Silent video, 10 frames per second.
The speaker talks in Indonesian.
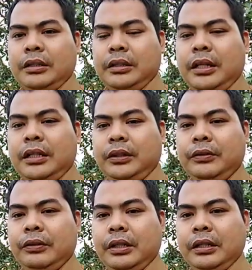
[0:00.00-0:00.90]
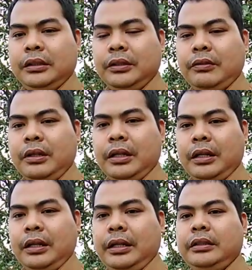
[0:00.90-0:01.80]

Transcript: study tour sekolah